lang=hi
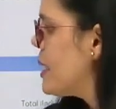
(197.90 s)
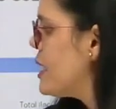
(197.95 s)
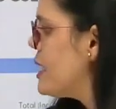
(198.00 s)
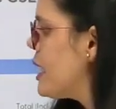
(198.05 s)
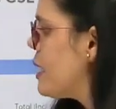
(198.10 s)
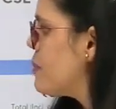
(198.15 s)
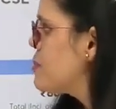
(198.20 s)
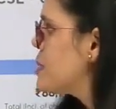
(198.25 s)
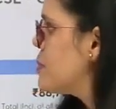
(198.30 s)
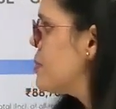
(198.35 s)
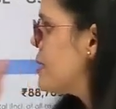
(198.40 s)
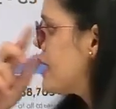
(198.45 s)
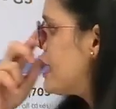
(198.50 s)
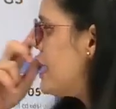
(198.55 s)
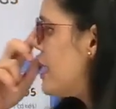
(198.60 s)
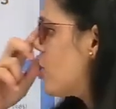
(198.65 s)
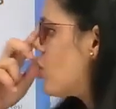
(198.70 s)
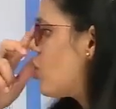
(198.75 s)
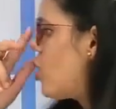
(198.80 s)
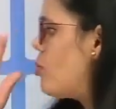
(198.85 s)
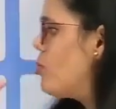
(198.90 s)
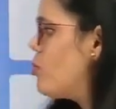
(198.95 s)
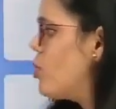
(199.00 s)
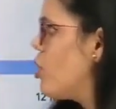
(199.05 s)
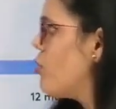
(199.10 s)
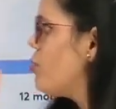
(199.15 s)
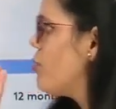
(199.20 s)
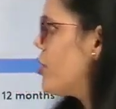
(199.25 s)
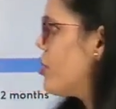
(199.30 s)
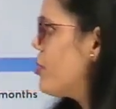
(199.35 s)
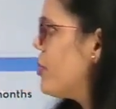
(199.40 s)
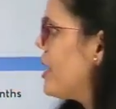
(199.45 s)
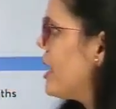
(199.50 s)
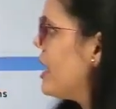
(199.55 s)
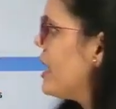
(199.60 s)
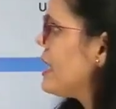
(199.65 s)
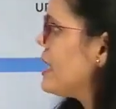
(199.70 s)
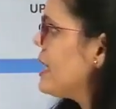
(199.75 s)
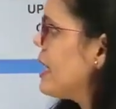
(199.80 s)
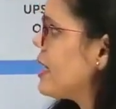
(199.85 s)
पहले आप सभी के लिए कॉम्बो ऑफर भी
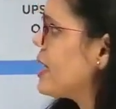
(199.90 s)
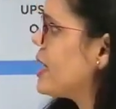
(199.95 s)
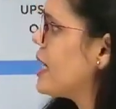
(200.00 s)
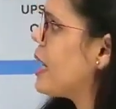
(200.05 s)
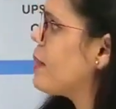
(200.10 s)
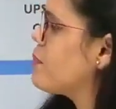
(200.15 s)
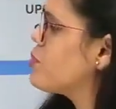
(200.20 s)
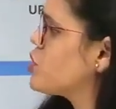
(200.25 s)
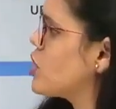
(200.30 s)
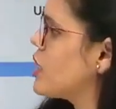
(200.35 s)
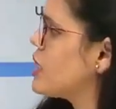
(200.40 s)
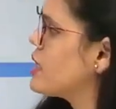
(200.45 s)
है कि अगर आप